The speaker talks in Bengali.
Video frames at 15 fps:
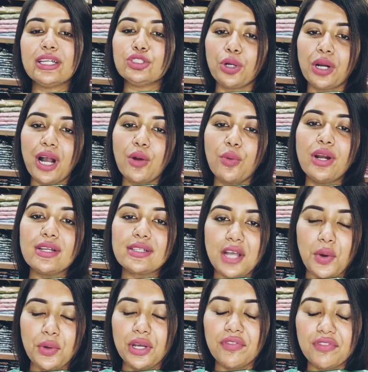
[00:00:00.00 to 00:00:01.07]
তিনশো টাকা করে
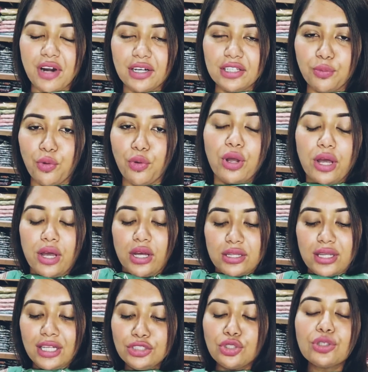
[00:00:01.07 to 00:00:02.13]
ডিসকাউন্ট গিফট কার্ড দেবো
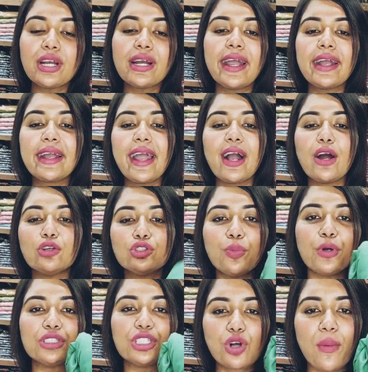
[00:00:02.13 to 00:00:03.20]
তিনজনকে কে কে এগারোশো
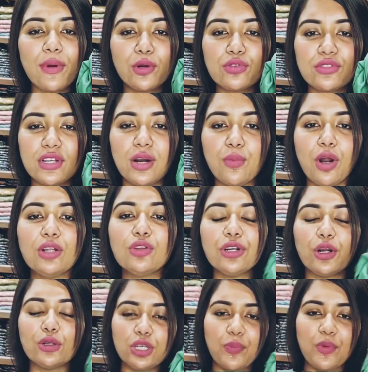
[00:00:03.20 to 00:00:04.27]
পঞ্চাশ কমেন্ট করছিলেন বলেন তো
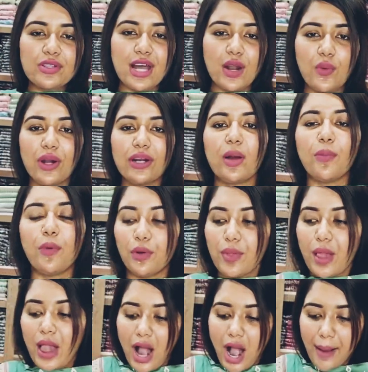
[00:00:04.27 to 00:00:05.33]
এটা হচ্ছে আপনার স্যালোয়ারের কাপড়
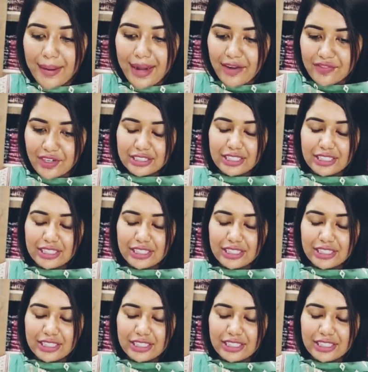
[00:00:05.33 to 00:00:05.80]
আমার লাইফটা